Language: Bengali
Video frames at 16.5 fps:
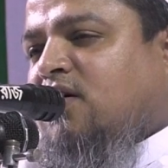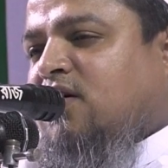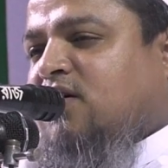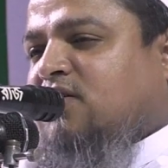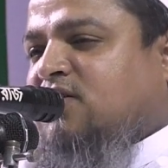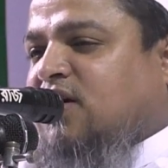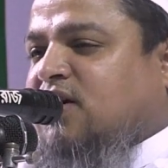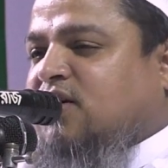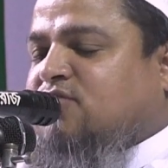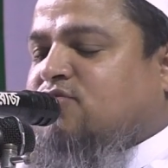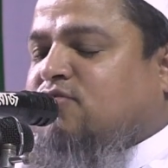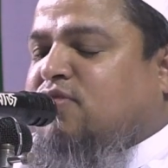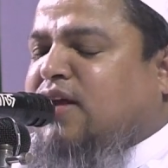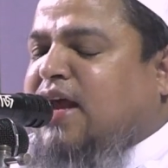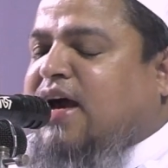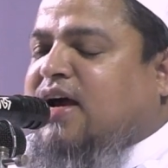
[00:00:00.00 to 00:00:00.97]
এই যে
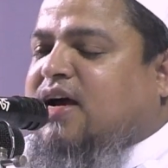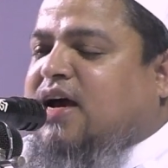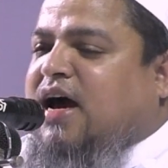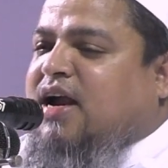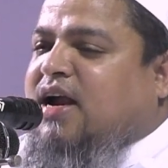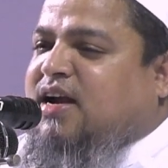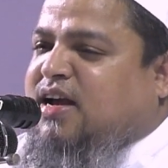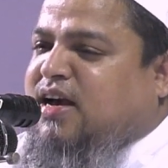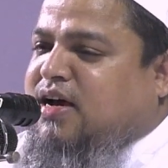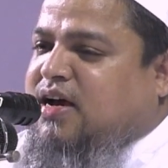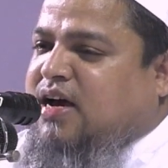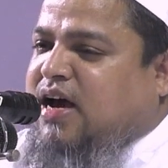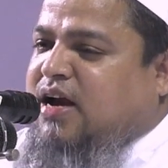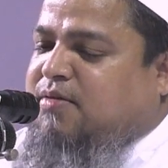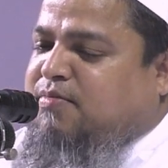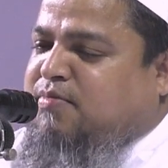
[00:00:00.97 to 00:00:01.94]
কিছু নেককার
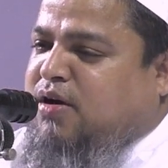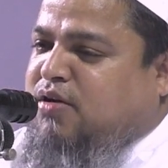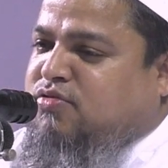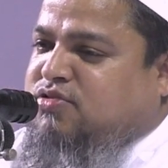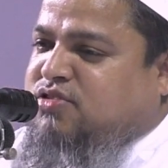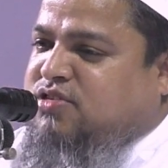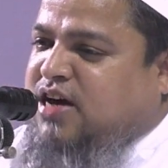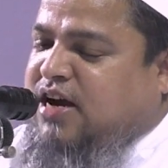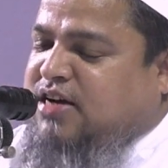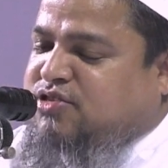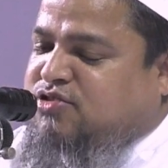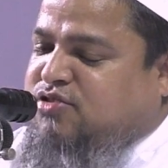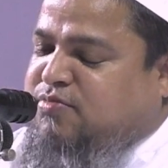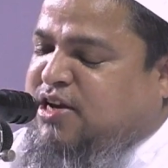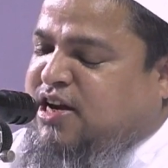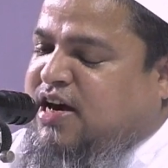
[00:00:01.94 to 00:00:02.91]
নেককার মানুষ যারা
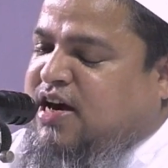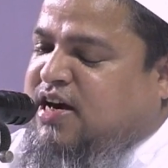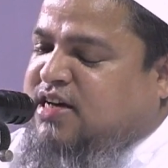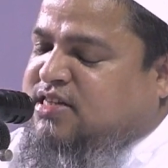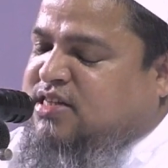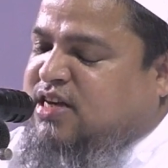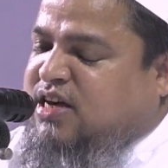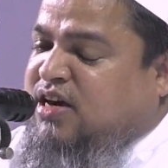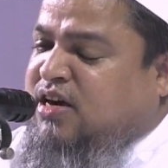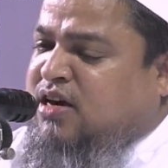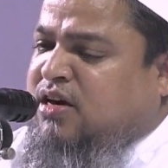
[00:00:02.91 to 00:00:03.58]
জমিনে আছে